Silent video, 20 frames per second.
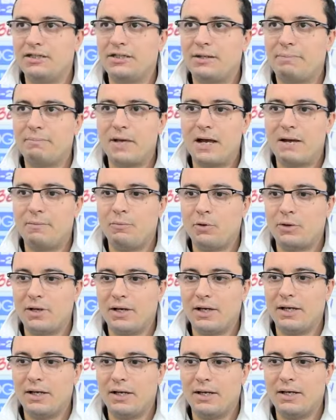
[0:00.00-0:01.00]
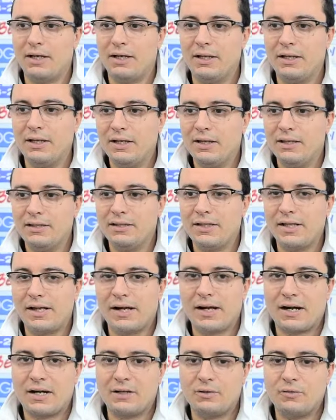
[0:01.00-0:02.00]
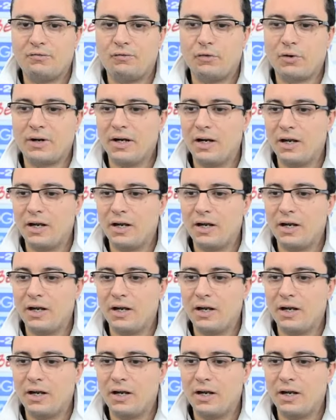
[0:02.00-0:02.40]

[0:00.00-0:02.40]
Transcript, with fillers: sappiamo che tireranno fuori